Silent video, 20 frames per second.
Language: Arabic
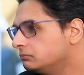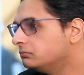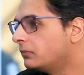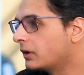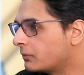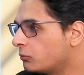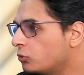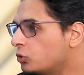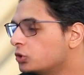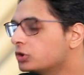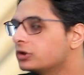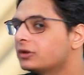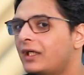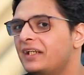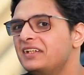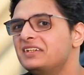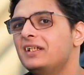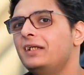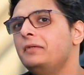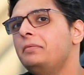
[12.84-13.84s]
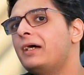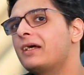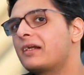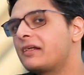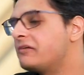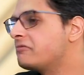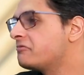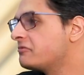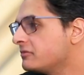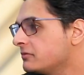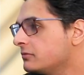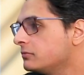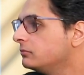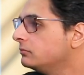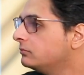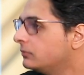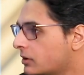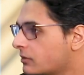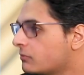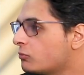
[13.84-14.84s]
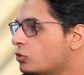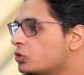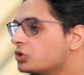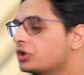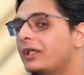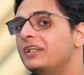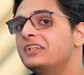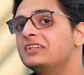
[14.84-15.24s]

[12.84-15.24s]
مرموش عايز لعيب حريف مرموش